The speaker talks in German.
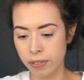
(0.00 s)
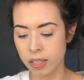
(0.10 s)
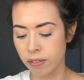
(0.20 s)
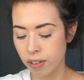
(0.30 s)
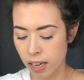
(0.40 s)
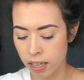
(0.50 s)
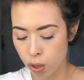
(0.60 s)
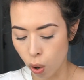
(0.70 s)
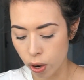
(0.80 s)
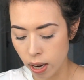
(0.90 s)
weil die war
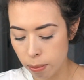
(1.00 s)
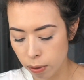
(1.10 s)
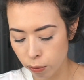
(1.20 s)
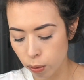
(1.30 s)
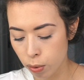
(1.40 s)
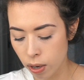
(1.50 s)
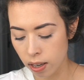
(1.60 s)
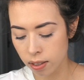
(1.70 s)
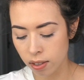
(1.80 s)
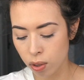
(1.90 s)
recht teuer mit
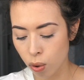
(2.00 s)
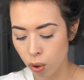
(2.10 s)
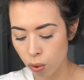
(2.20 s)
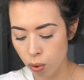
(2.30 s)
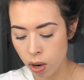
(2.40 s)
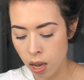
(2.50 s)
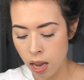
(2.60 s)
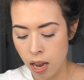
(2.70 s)
85 Euro.